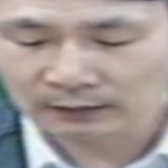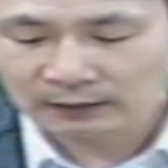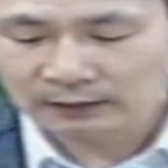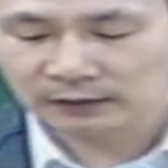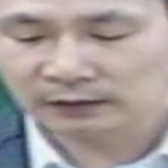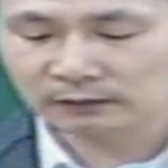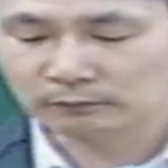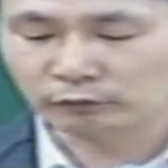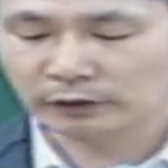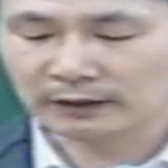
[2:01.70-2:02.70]

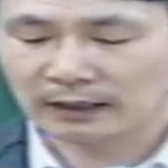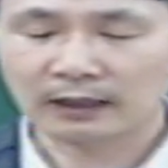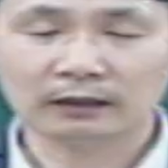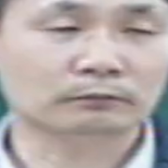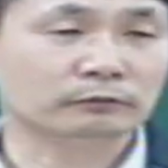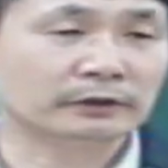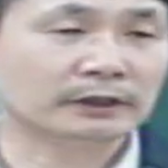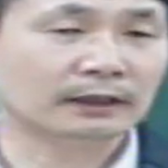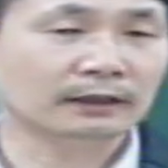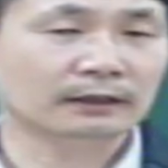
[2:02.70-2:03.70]
지금 우리가 당하는
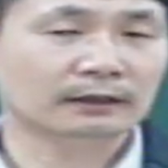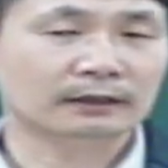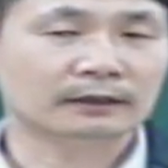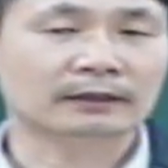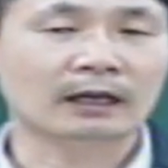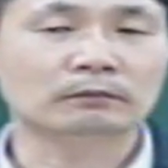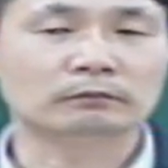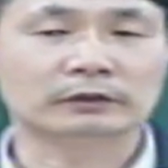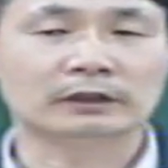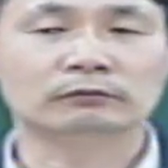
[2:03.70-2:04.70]
문제, 나온
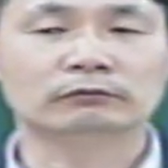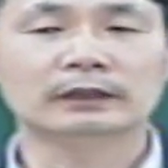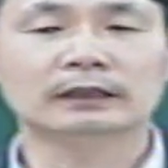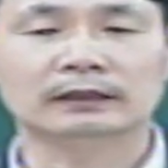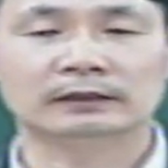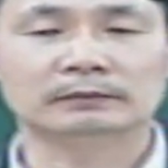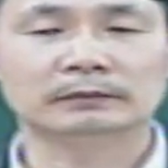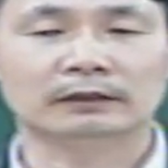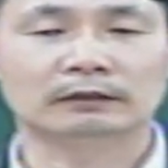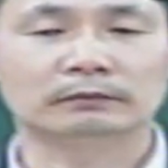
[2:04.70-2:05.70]
문제 누구에게나
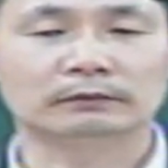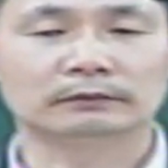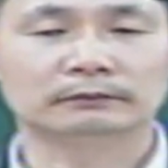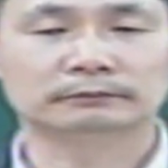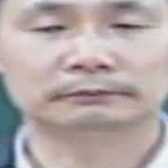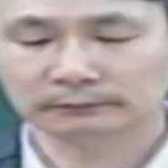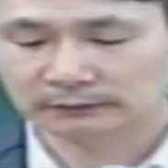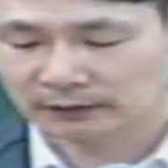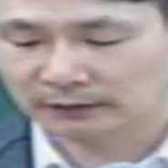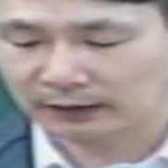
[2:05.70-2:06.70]
있습니다, 여러분.
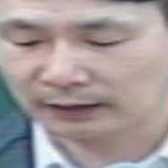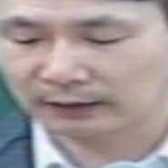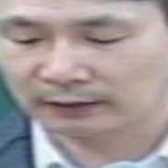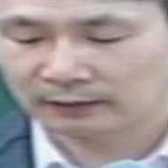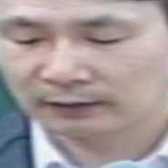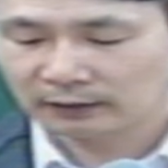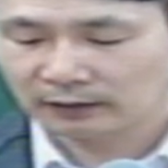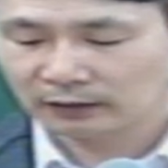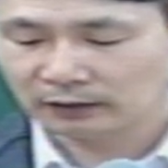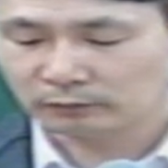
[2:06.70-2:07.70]
근데
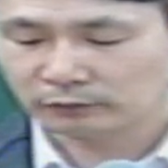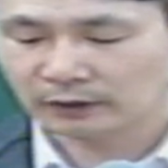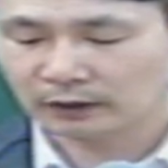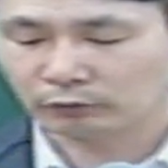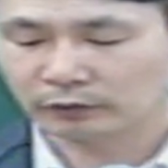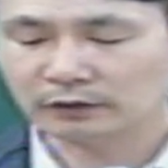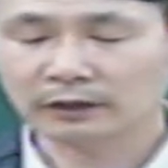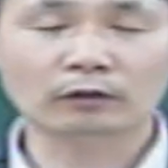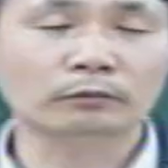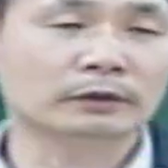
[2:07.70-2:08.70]
이 문제가 우리를
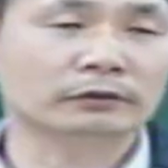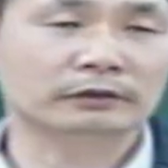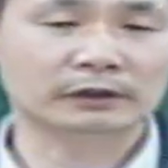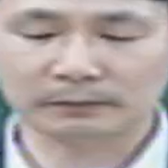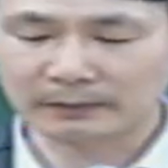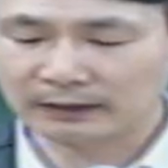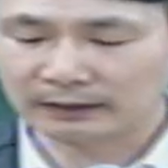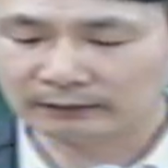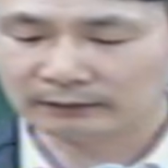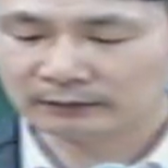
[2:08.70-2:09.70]
괴롭힐 수는
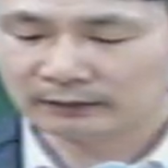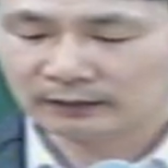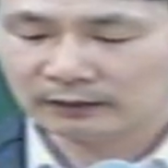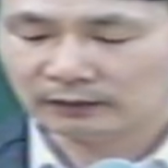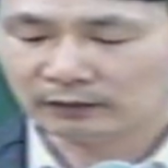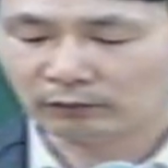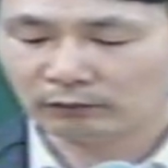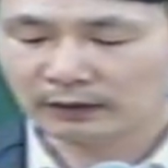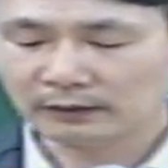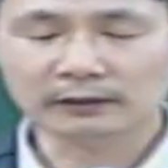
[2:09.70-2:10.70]
있지만
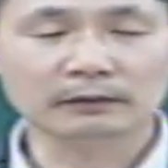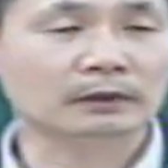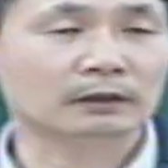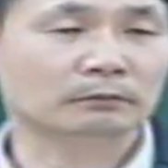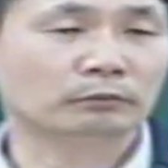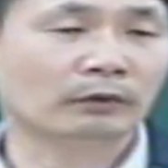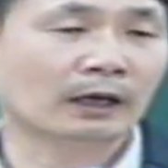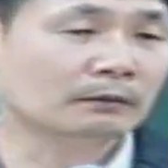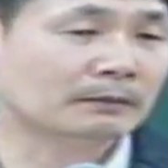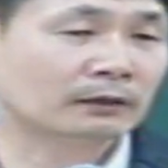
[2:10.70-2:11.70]
영원한 생명인
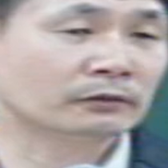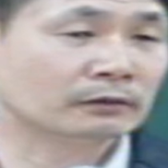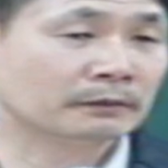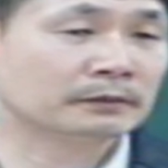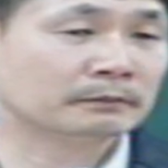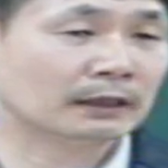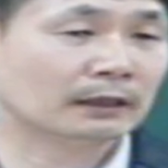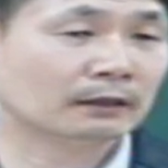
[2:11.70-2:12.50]
부활을 막을 수는 없습니다.